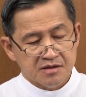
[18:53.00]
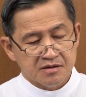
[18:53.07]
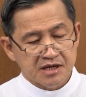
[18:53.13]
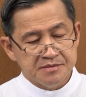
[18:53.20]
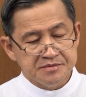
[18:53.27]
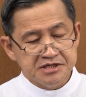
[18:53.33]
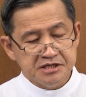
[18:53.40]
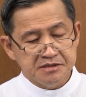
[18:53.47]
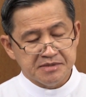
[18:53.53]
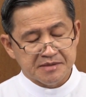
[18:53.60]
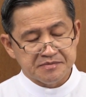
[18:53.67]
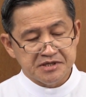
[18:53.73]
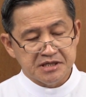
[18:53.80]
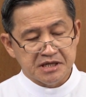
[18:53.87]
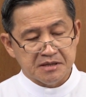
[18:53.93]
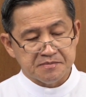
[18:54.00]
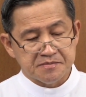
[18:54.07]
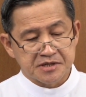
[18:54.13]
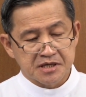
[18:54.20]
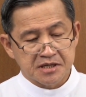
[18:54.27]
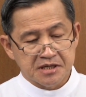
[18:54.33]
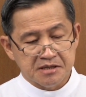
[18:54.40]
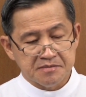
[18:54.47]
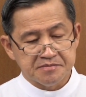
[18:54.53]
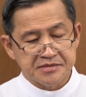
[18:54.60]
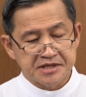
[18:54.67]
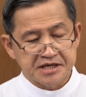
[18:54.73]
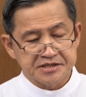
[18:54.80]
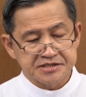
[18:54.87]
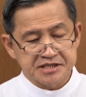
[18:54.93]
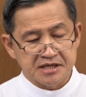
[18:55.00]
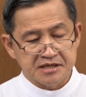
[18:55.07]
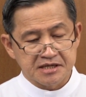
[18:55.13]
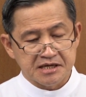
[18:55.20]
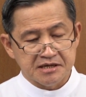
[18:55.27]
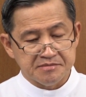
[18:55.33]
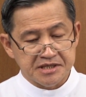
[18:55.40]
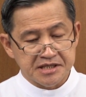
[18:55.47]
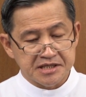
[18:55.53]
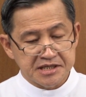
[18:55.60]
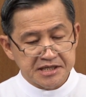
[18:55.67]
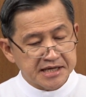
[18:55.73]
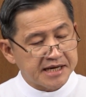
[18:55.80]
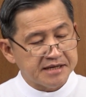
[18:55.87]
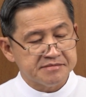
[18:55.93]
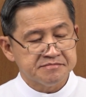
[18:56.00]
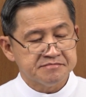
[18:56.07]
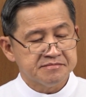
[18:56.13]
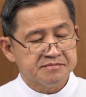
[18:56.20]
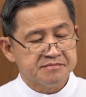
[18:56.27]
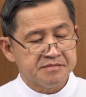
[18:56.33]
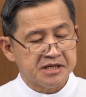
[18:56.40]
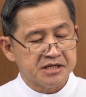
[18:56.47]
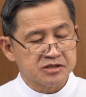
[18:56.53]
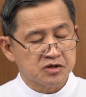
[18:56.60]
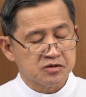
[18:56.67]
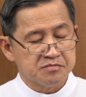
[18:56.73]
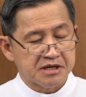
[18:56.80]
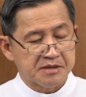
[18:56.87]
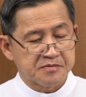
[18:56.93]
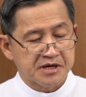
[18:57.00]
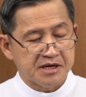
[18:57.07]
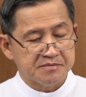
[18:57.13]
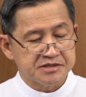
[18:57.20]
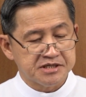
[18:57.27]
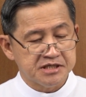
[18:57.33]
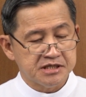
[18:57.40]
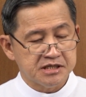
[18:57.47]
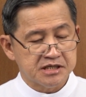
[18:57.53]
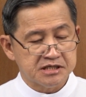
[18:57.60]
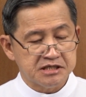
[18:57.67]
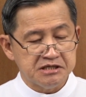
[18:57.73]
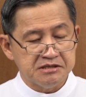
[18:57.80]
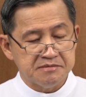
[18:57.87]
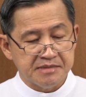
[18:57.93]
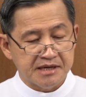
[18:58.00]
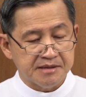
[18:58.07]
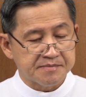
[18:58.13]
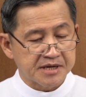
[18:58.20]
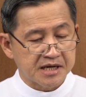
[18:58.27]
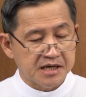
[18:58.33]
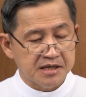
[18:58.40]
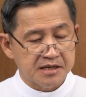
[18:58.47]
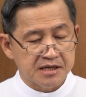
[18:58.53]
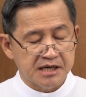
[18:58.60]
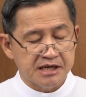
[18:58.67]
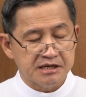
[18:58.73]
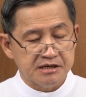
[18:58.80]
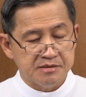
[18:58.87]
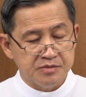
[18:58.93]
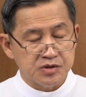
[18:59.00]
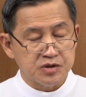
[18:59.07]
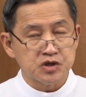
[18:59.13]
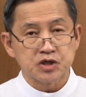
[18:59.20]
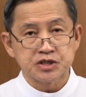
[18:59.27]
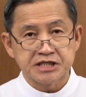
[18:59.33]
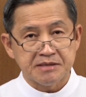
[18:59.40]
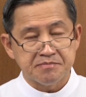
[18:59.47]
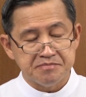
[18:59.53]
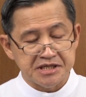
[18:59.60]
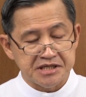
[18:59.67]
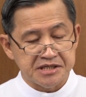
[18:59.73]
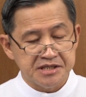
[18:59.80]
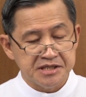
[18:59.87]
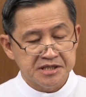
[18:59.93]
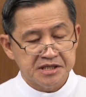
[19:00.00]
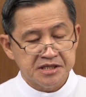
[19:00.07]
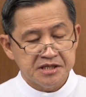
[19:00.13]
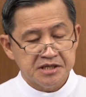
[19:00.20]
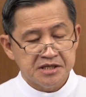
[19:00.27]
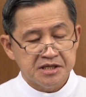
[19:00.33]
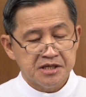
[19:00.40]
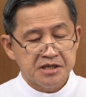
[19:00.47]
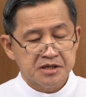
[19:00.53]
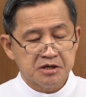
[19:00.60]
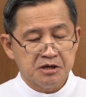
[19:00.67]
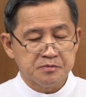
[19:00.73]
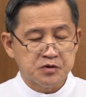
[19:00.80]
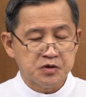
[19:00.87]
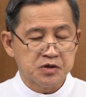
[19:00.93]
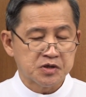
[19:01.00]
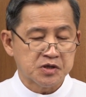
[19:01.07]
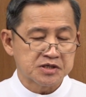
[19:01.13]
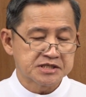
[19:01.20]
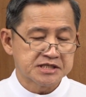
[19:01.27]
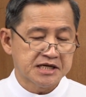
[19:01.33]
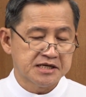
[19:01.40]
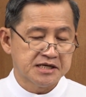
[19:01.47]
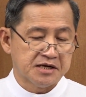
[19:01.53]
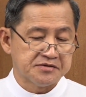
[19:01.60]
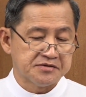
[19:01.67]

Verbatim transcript: ความเชื่อแบบที่อับราฮัมนางซารามีนี่แหละเป็นต้นแบบความเชื่อที่แม่พระและในบุญยอซับมีครอบครัวของท่านเห